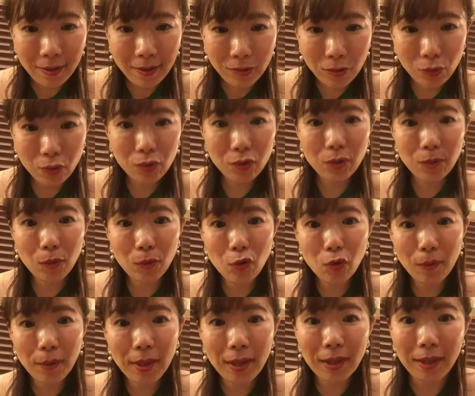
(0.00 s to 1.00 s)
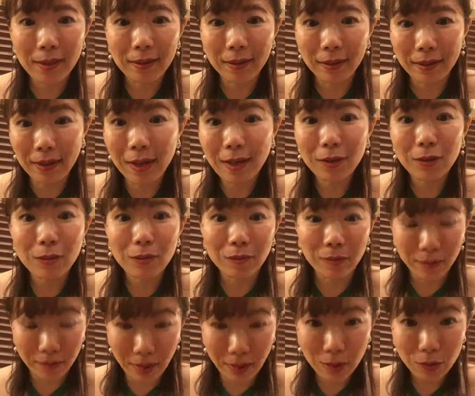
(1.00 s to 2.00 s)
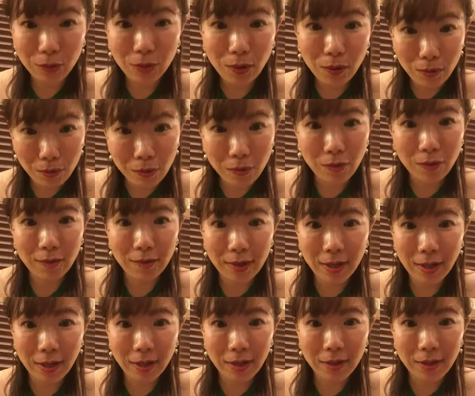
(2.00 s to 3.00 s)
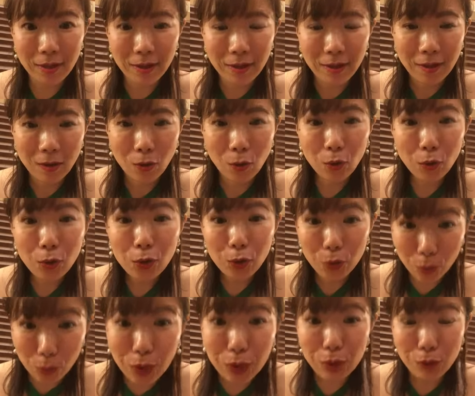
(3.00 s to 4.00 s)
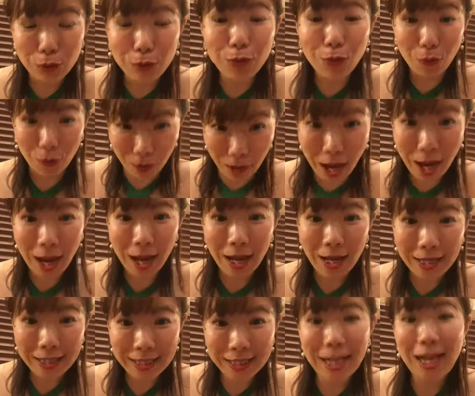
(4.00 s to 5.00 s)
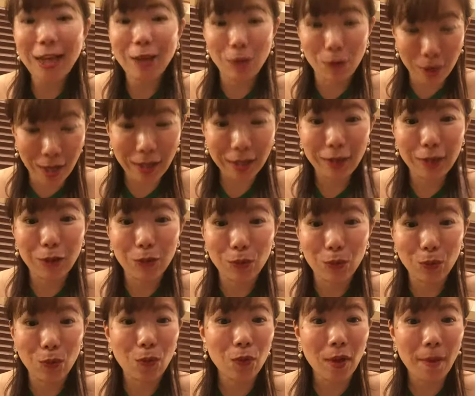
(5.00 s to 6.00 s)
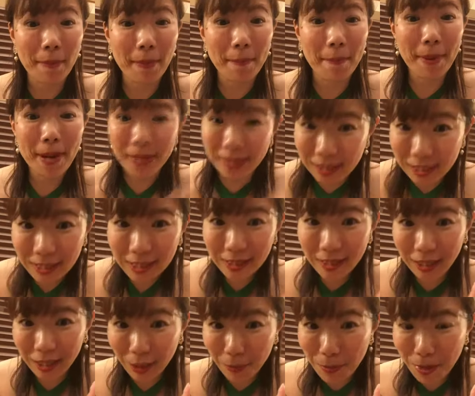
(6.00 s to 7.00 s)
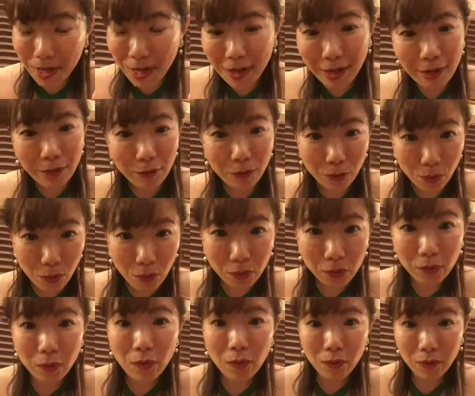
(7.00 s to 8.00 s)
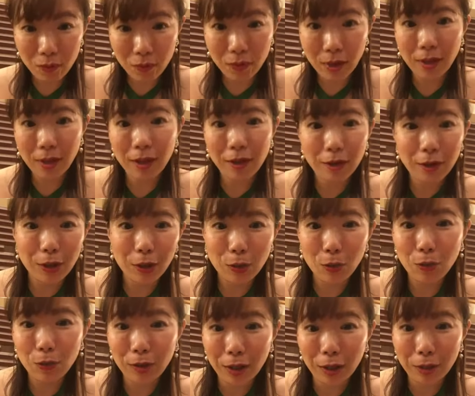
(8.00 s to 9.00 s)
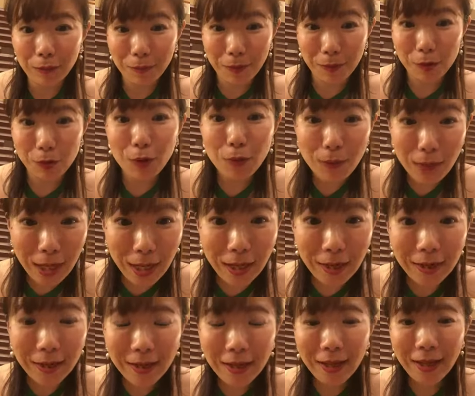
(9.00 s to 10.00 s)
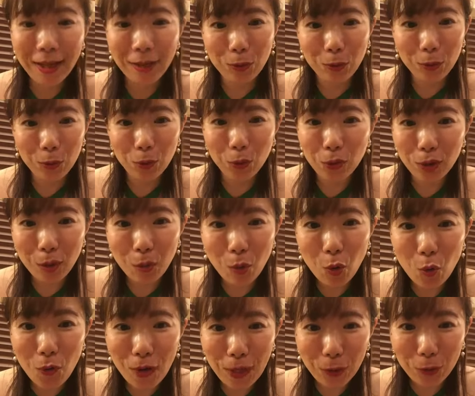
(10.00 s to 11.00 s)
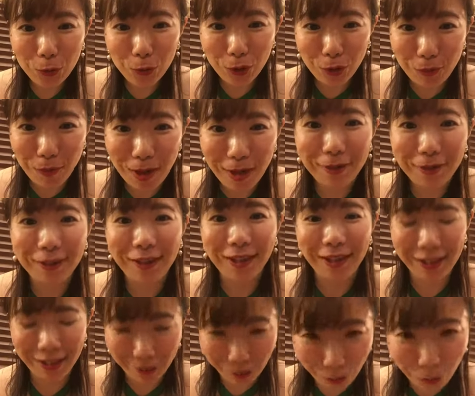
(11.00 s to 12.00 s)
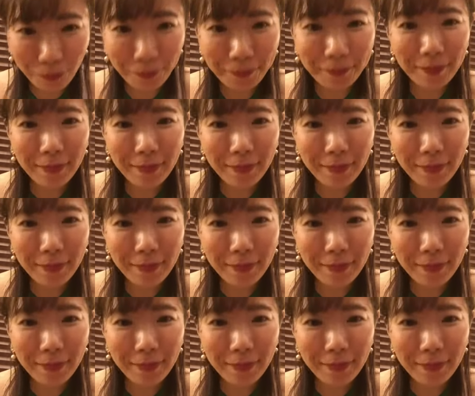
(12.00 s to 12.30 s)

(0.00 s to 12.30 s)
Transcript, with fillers: 注ぎ込めなかったなと思ってそれをなんかこの人にするのかしないのかっていうところパシンって決められるとすごくエネルギー通るなってそれは、えっと、とっても怖いことでもあるんだけれど、